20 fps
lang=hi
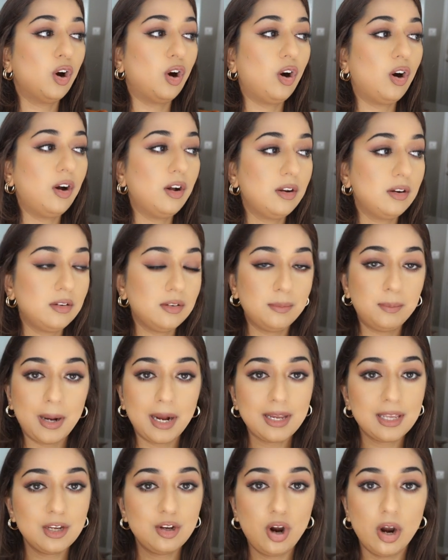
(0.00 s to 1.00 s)
और
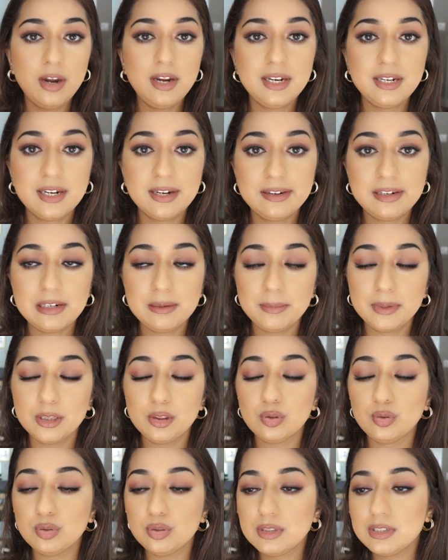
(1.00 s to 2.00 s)
बाकी कॉन्टीनेंटल
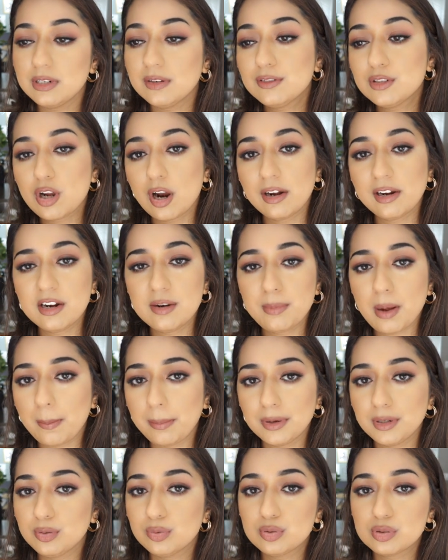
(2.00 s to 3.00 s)
में तो सिर्फ सॉल्ट एंड
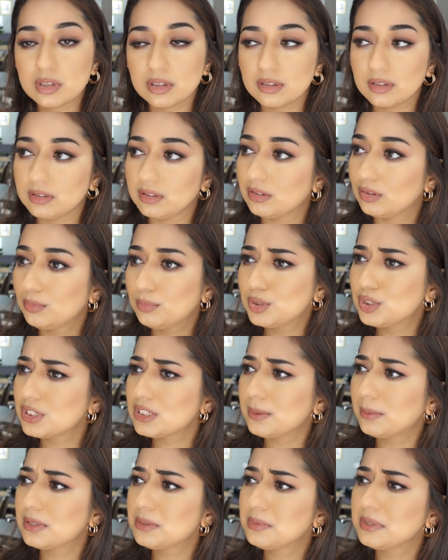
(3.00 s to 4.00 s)
पेपर यूज़ करते थे और मुझे
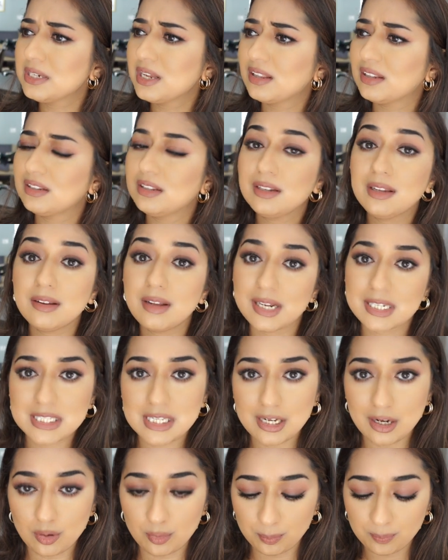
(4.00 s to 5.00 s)
समझ में नहीं आता था कि
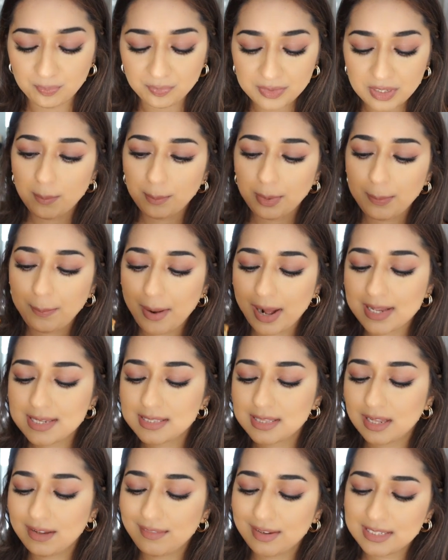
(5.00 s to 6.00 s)
कैसे खाऊं पर
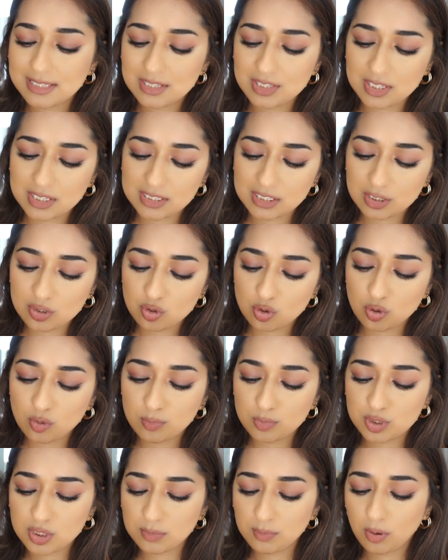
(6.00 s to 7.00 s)
पास्ता ही वैसी चीज़ है जो
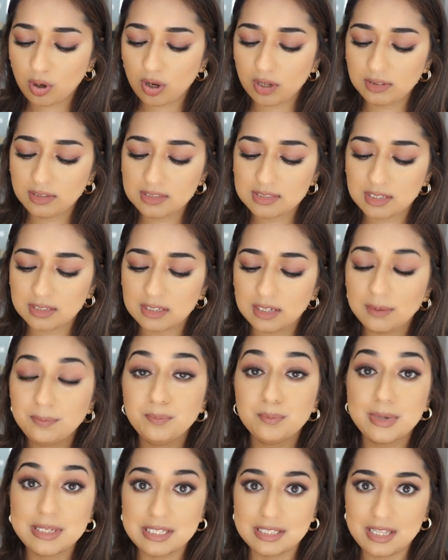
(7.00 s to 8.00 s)
मुझे बहुत ही ज़्यादा
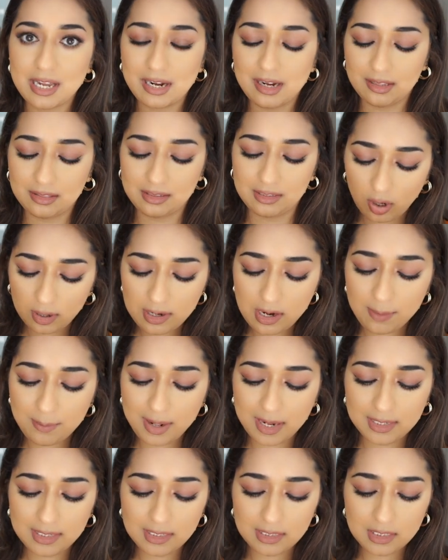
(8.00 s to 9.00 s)
मज़ेदार लगती और
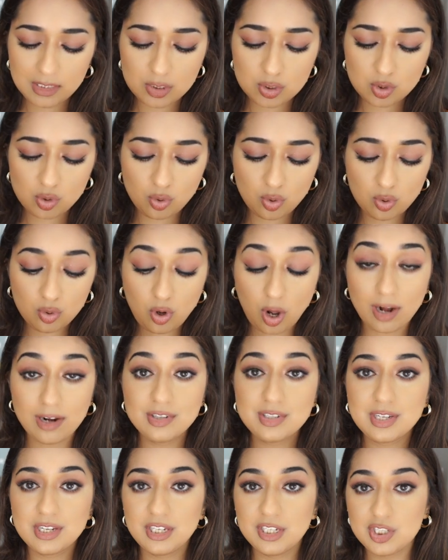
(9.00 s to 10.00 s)
हमारी जो
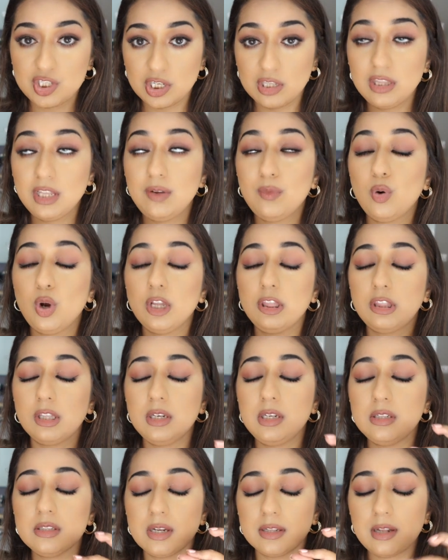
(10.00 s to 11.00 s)
कॉलेज की किचन थी वो
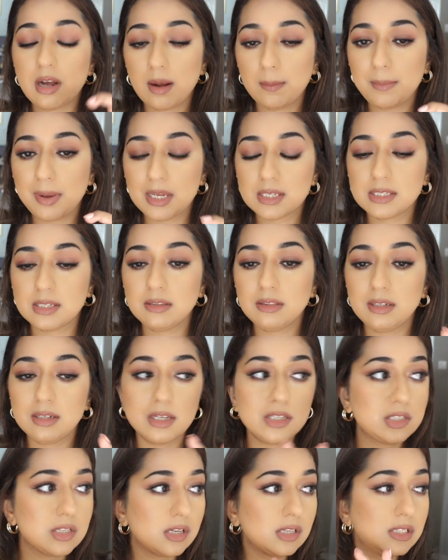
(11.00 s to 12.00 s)
इतनी ज़्यादा अमेजिंग थी
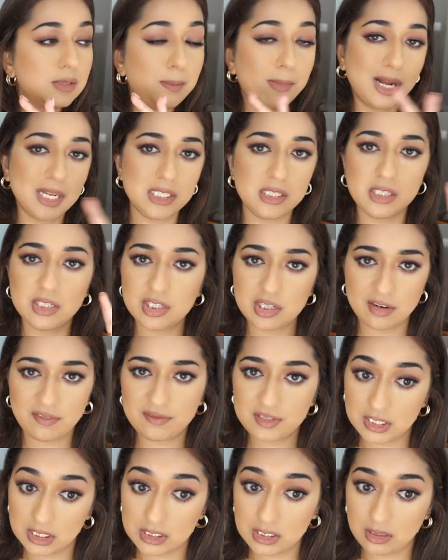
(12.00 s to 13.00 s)
ना जस्ट मास्टर
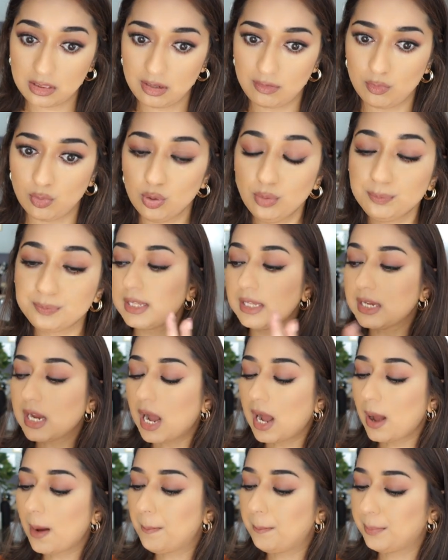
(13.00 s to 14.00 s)
शेफ़ जैसी थी वो कि
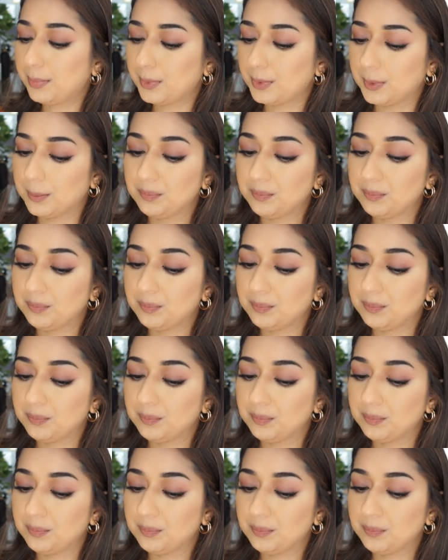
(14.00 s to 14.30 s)
आप